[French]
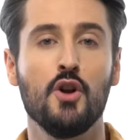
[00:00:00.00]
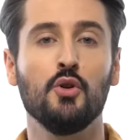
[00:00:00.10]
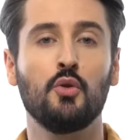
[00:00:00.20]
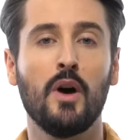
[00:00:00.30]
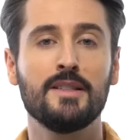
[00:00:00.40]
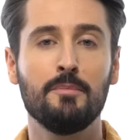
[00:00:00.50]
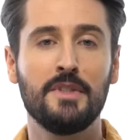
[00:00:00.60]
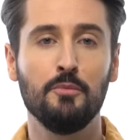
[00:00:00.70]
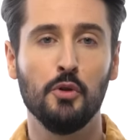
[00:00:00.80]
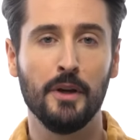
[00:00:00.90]
Le troisième
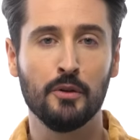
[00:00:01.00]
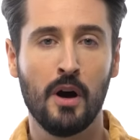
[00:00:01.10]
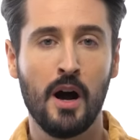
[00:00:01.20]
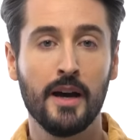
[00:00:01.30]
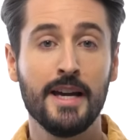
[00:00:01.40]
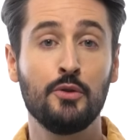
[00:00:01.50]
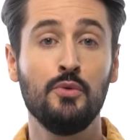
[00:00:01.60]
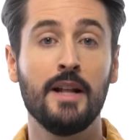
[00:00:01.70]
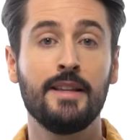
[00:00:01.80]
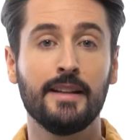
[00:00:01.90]
type de baignoire est
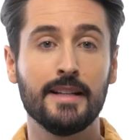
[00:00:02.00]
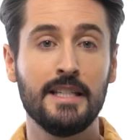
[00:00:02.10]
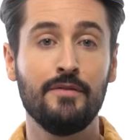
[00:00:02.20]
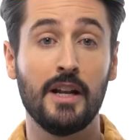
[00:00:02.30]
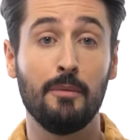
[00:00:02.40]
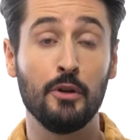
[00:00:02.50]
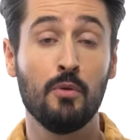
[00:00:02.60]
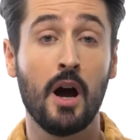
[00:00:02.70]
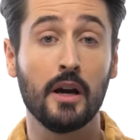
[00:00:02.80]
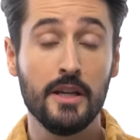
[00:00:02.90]
une alternative à la
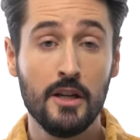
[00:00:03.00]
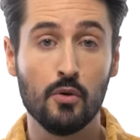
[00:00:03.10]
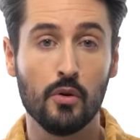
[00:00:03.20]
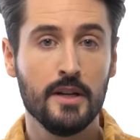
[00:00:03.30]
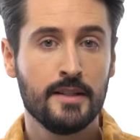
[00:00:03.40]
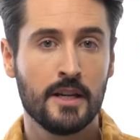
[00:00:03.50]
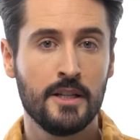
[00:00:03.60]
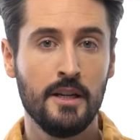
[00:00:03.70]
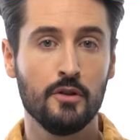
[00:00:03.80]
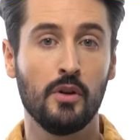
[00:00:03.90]
baignoire îlot. Il
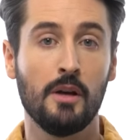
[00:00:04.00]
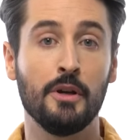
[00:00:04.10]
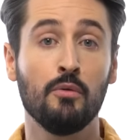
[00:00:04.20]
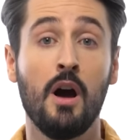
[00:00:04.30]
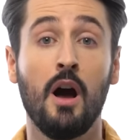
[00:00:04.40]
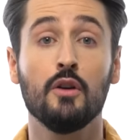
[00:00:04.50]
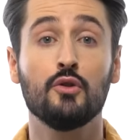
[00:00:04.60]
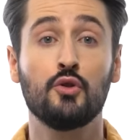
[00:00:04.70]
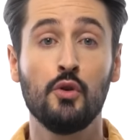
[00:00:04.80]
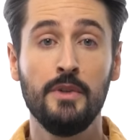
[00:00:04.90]
s'agit de la baignoire
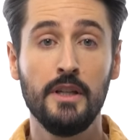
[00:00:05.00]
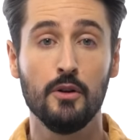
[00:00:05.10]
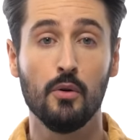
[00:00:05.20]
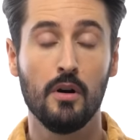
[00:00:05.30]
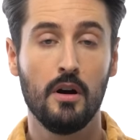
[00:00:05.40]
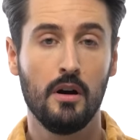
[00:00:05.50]
semi-îlot.